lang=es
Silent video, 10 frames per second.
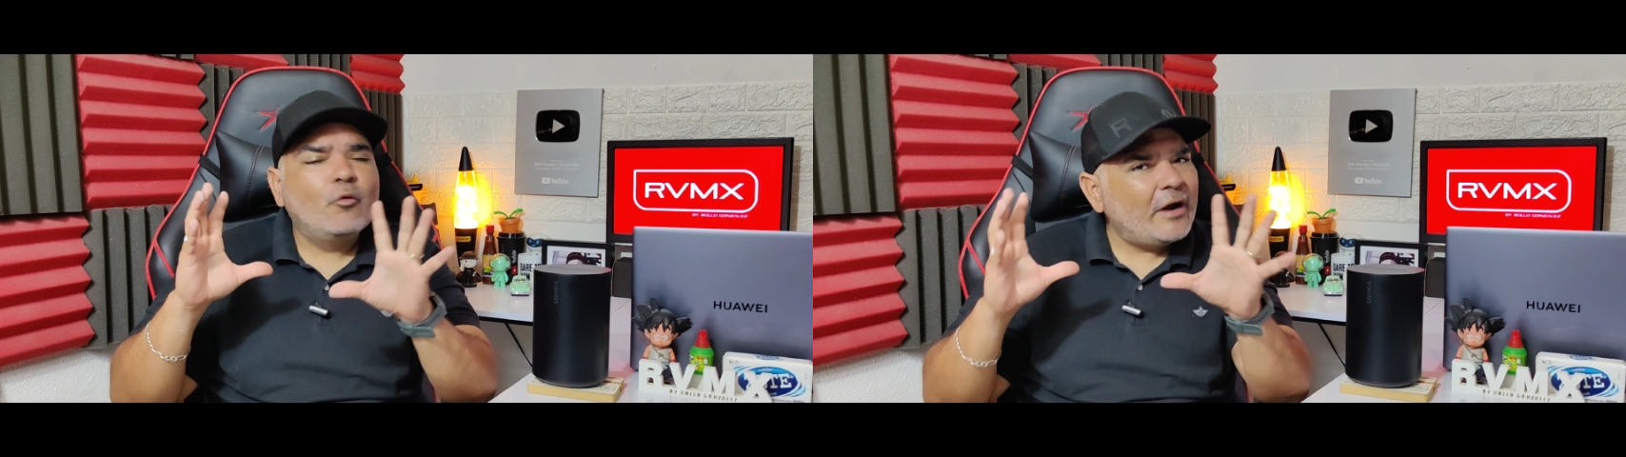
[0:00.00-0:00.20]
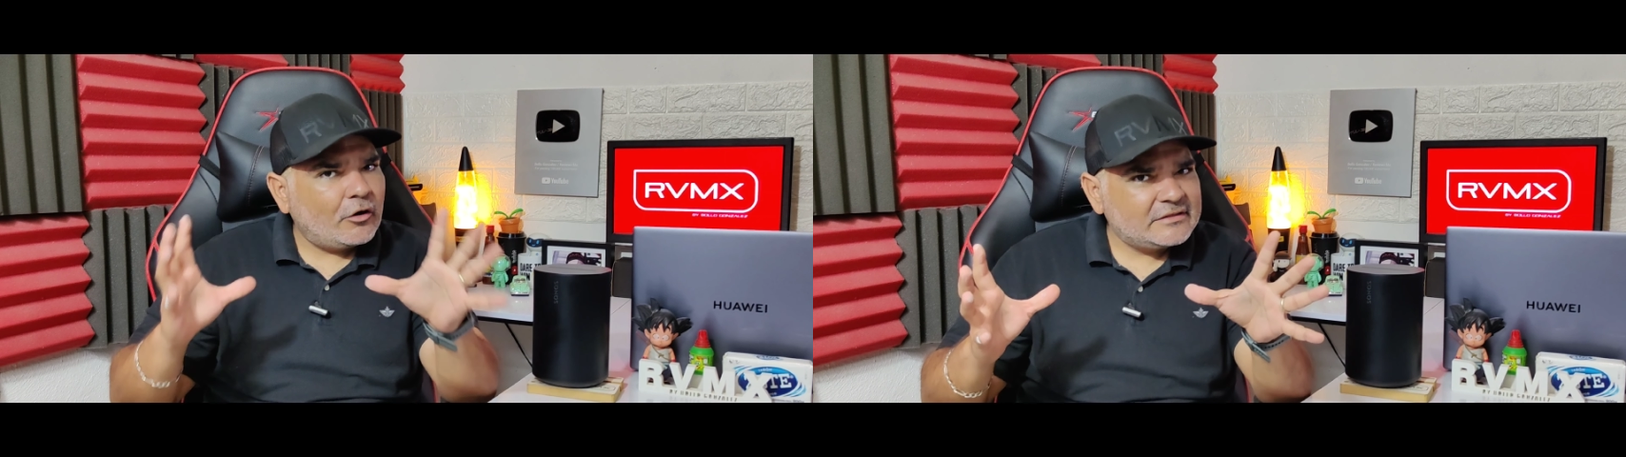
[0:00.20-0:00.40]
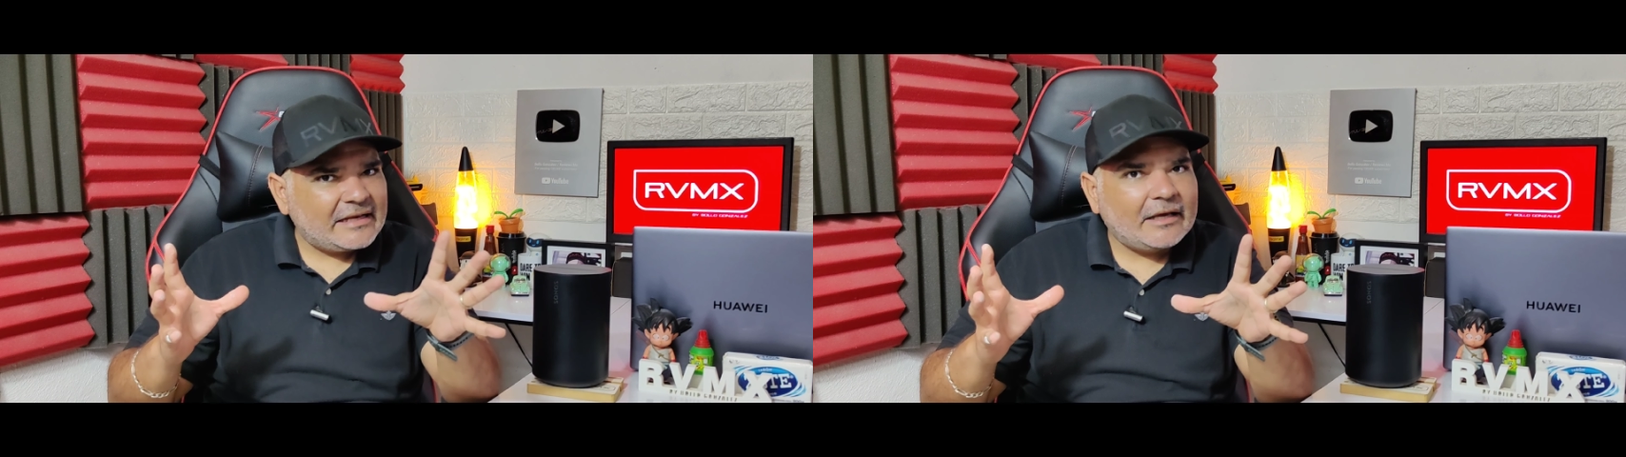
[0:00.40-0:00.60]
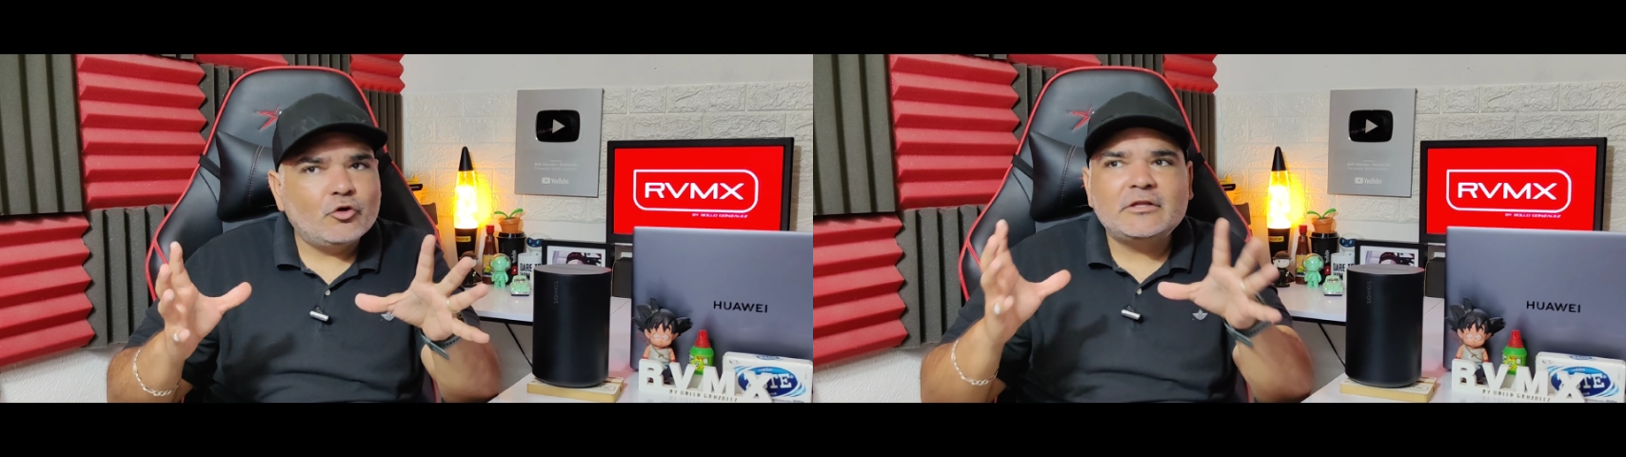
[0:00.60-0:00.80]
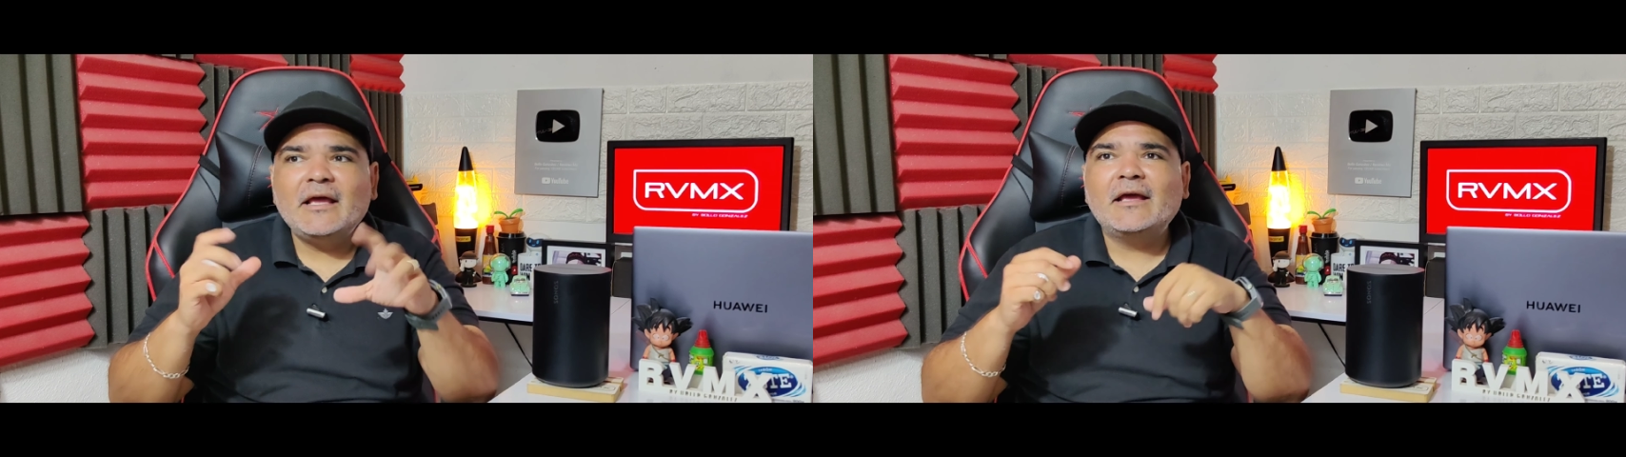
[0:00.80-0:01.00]
Una cosa
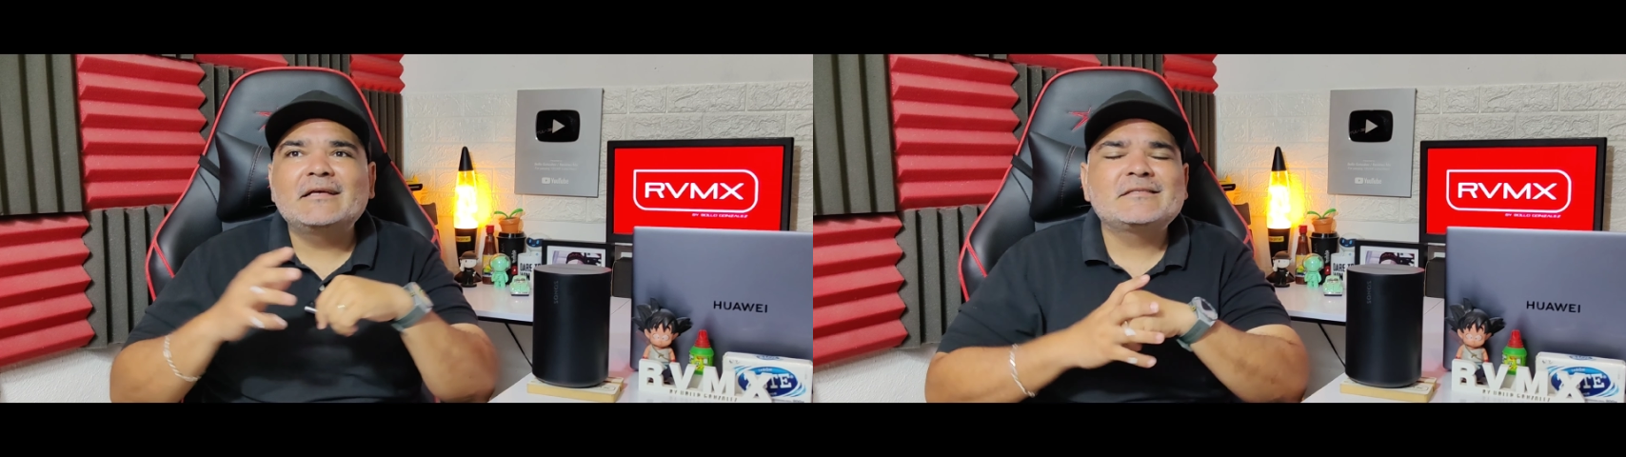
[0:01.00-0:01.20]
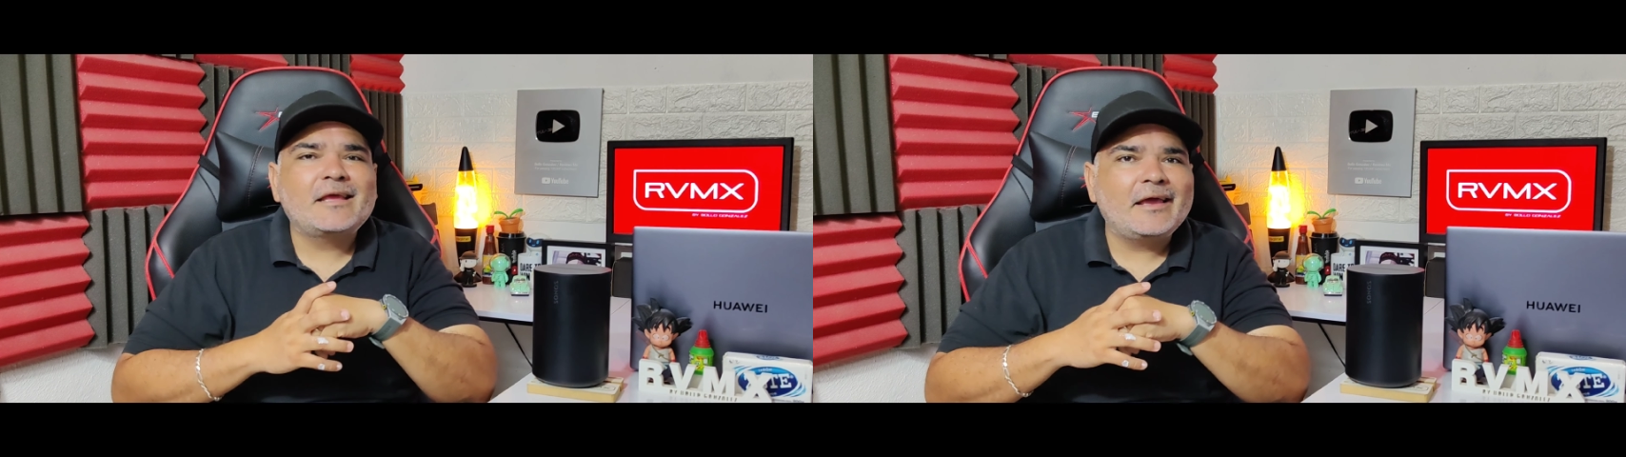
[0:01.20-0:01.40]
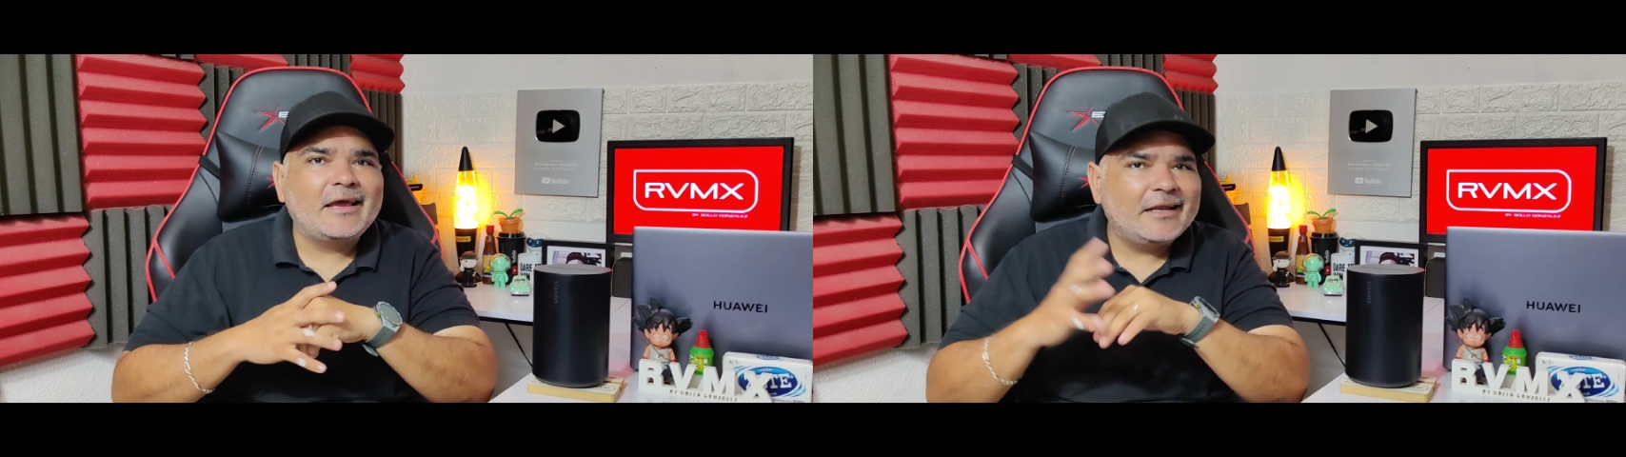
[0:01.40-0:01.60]
que noté es que